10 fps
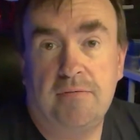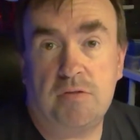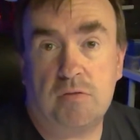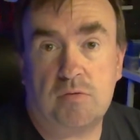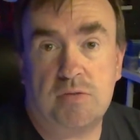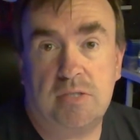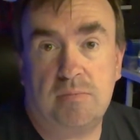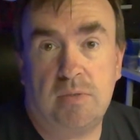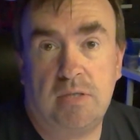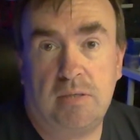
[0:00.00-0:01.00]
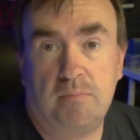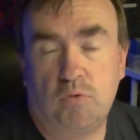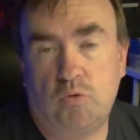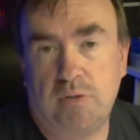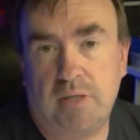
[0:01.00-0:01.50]
W związku z tym e,
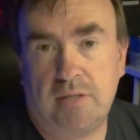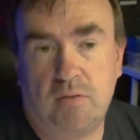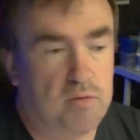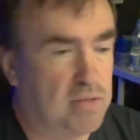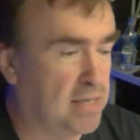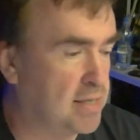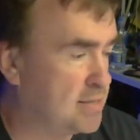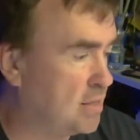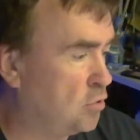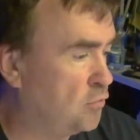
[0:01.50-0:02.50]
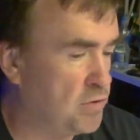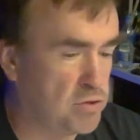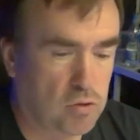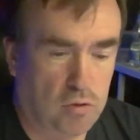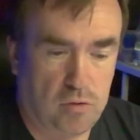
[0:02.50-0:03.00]
buduję to takie
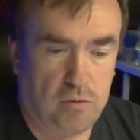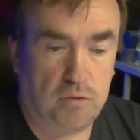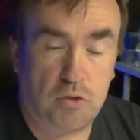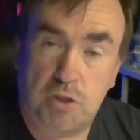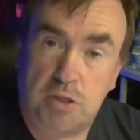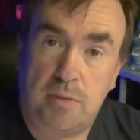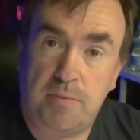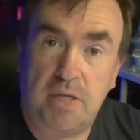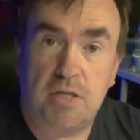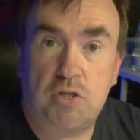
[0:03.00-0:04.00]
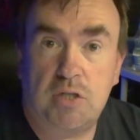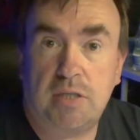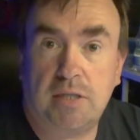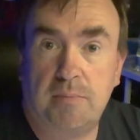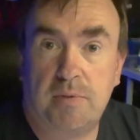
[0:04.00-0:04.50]
stanowisko troszeczkę mniejsze,
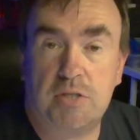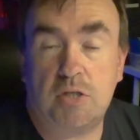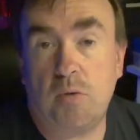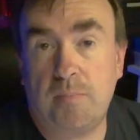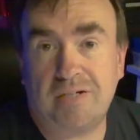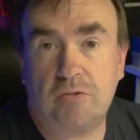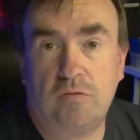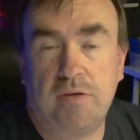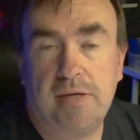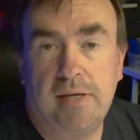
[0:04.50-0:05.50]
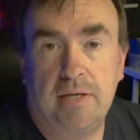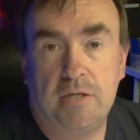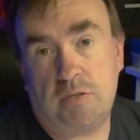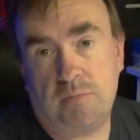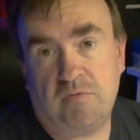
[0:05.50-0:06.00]
takie bardziej kompaktowe,
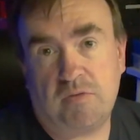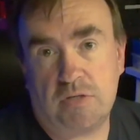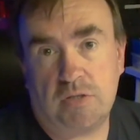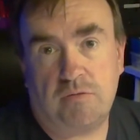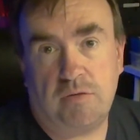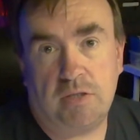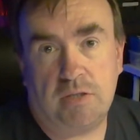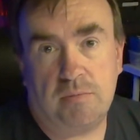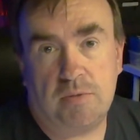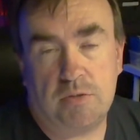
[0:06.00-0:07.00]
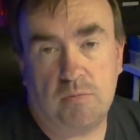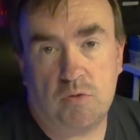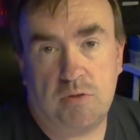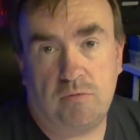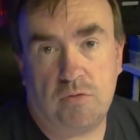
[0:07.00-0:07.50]
żebym w każdej chwili, gdy będzie
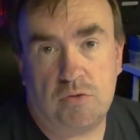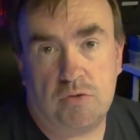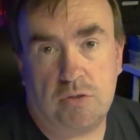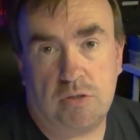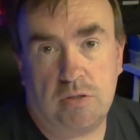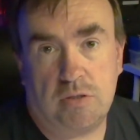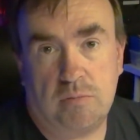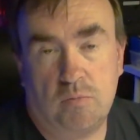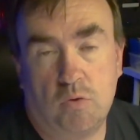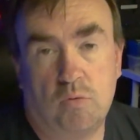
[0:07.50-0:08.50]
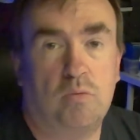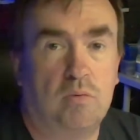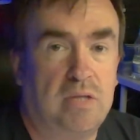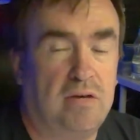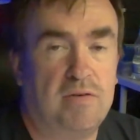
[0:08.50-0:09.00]
możliwość, e,
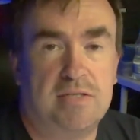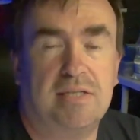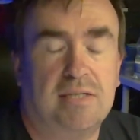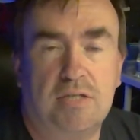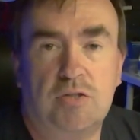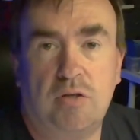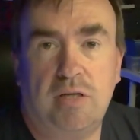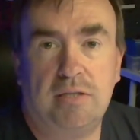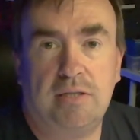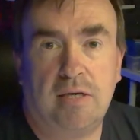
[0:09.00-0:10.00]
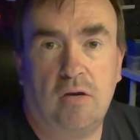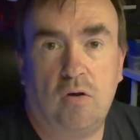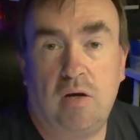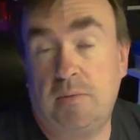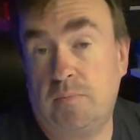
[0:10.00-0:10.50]
mógł dla Was nagrać
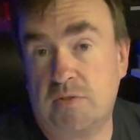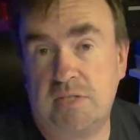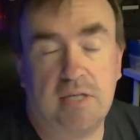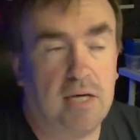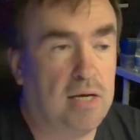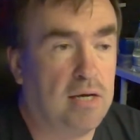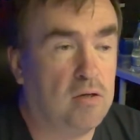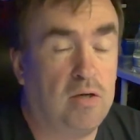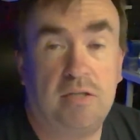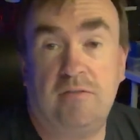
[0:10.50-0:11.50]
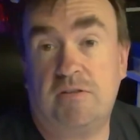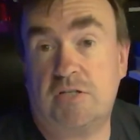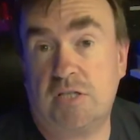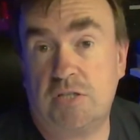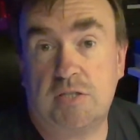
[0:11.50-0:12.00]
kolejnego unboxinga, kolejny
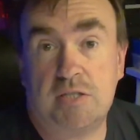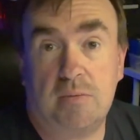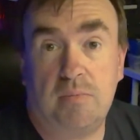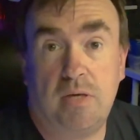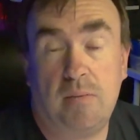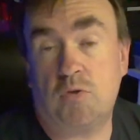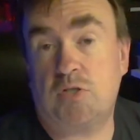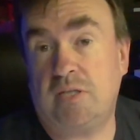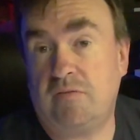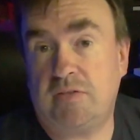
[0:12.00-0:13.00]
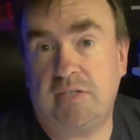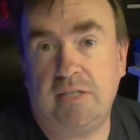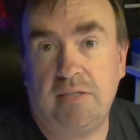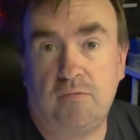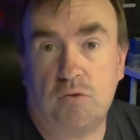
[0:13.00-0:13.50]
warsztacik Seby, a może nawet
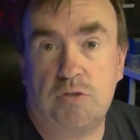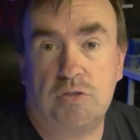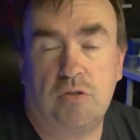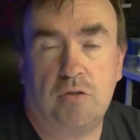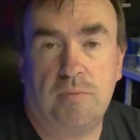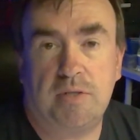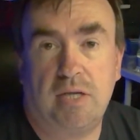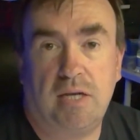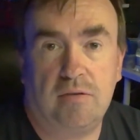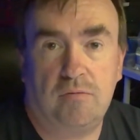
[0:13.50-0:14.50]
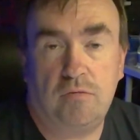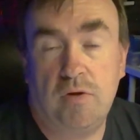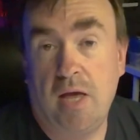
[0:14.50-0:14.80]
i wrócić do robienia live'ów.